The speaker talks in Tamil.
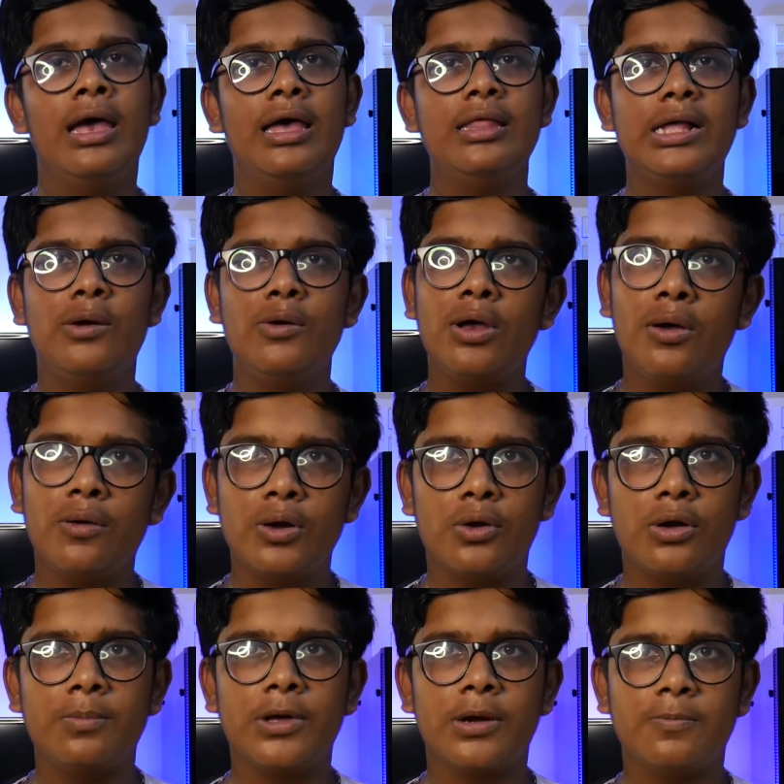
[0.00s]
அது அவங்க
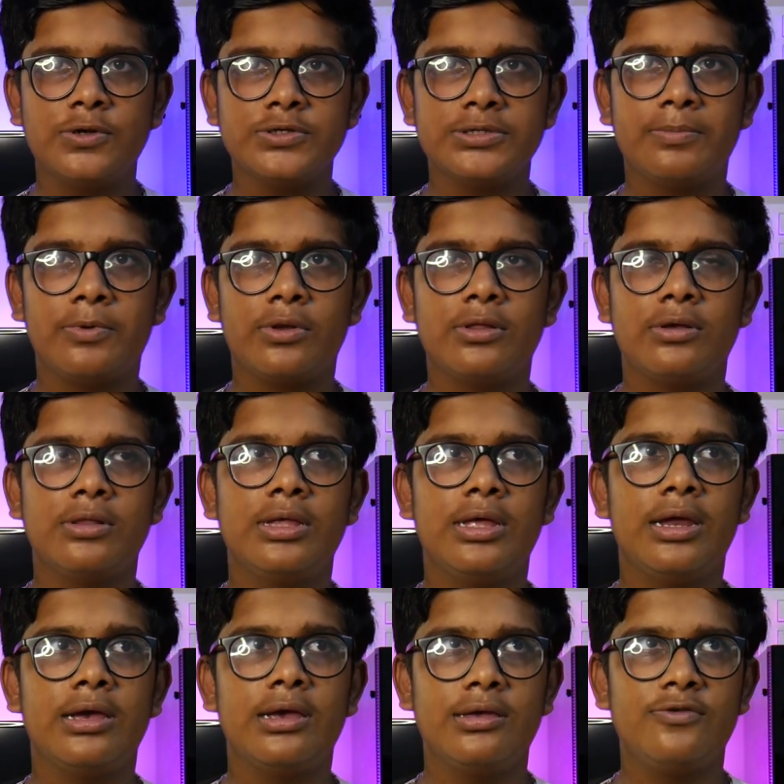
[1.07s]
அவங்களோட பர்பஸை பொறுத்து வந்து
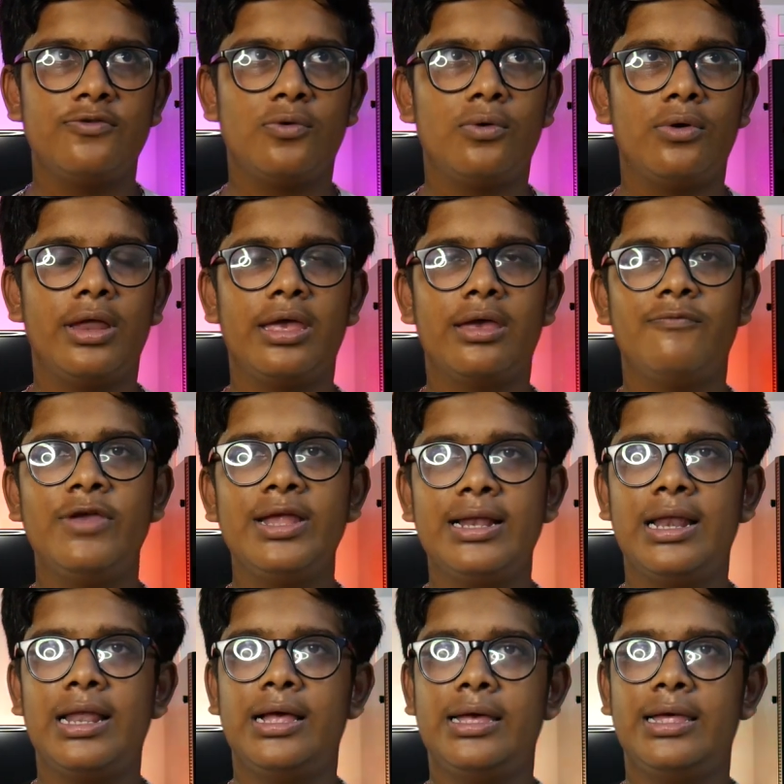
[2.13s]
இருக்குது ஸோ நீங்கள்
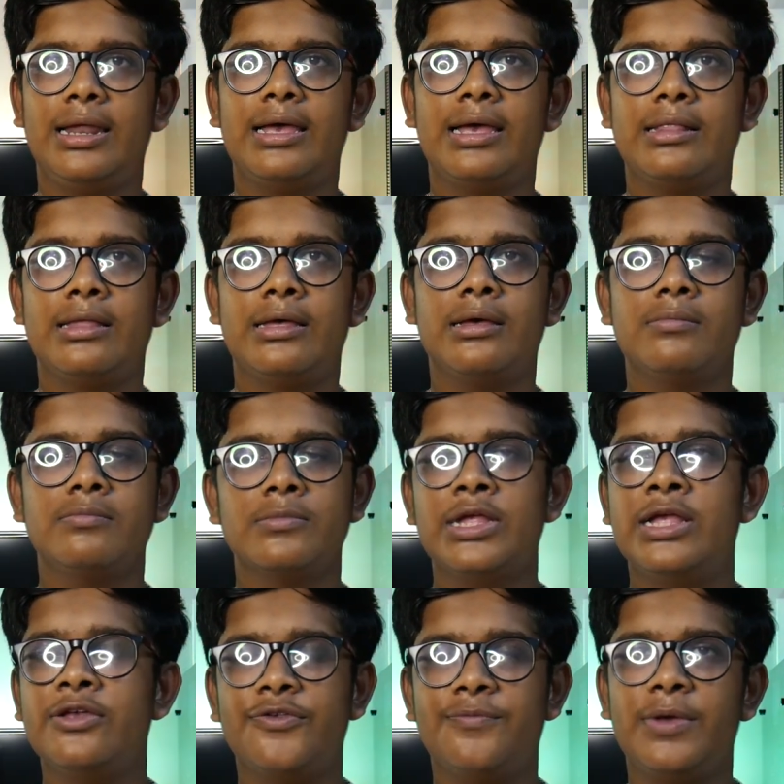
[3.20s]
வீட்டில் இருக்க அந்த
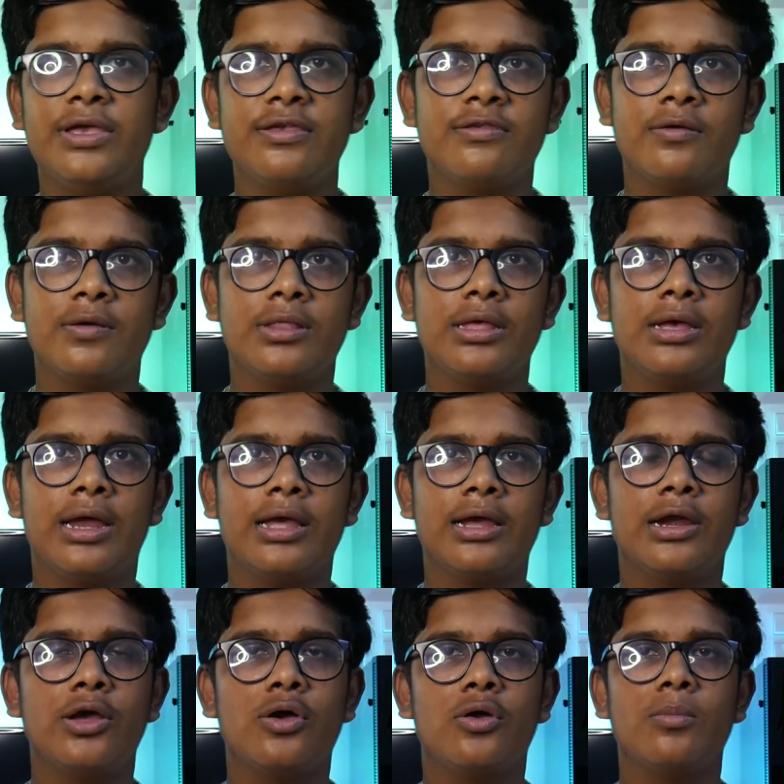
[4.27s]
ஸ்பேஸை வந்து
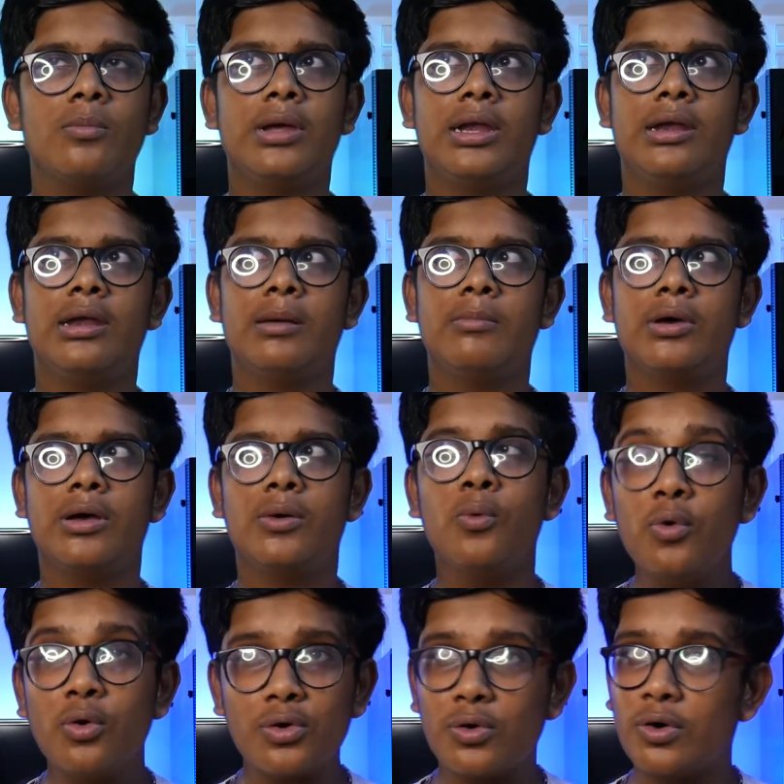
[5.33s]
கணக்கெடுக்கணும் அண்ட் நம்ம
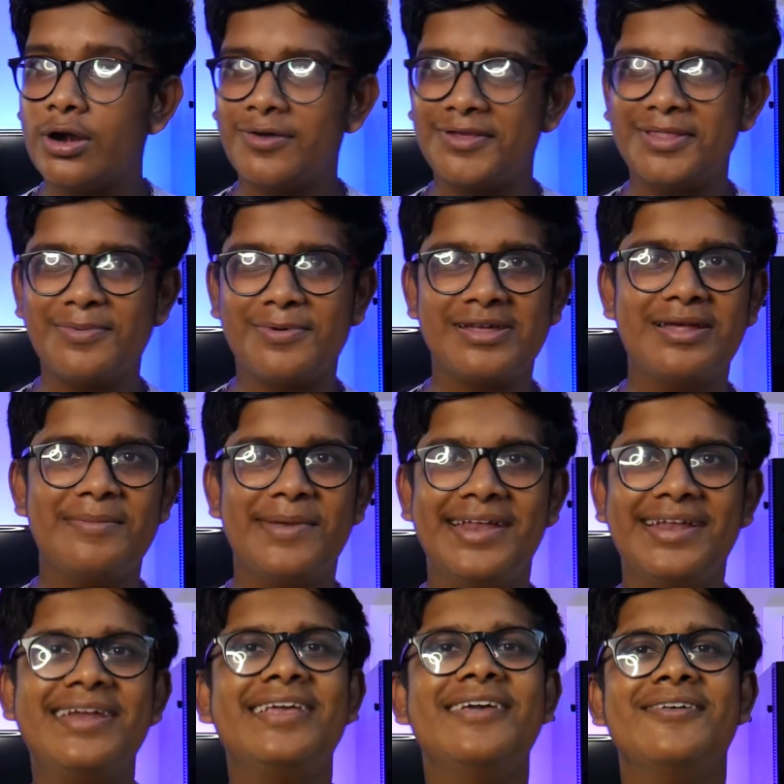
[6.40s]
ஊர் ரோடை வந்து பார்த்தீங்கன்னா
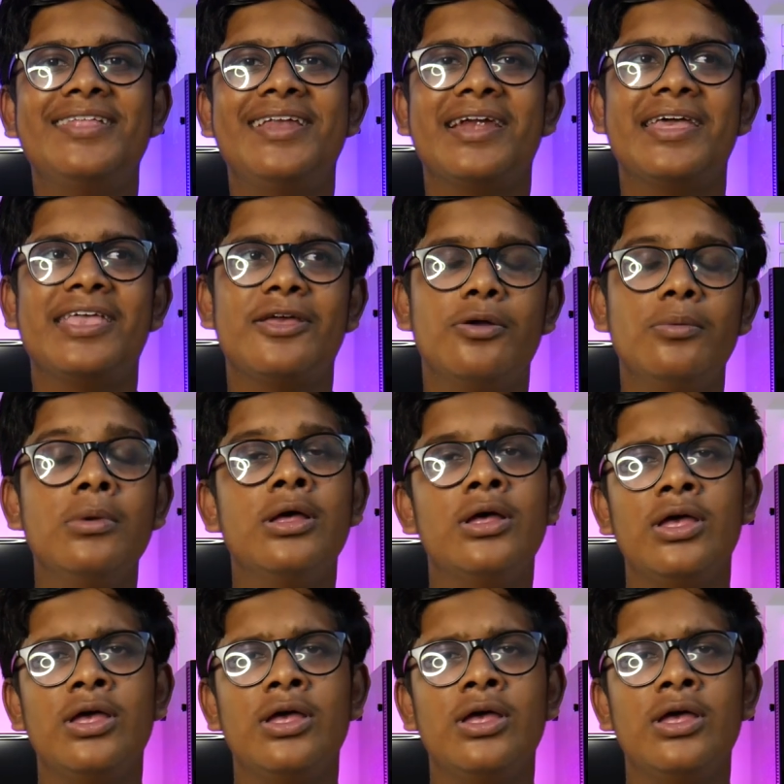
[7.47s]
மெயினாக நீங்கள் வந்து நினைக்கணும்